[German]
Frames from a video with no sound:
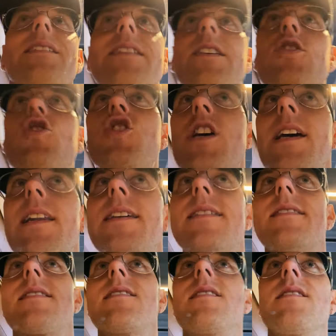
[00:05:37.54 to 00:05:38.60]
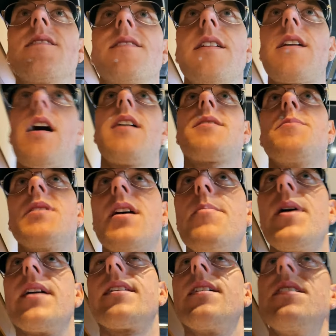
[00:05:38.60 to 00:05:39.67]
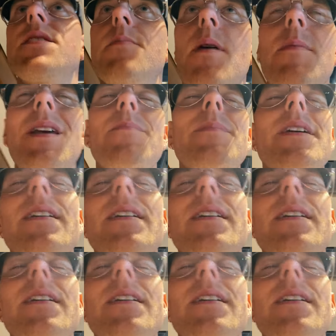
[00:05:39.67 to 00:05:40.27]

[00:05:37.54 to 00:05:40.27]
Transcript: Die chilligsten Sicherheitsmitarbeiter, die ich in meinem Leben je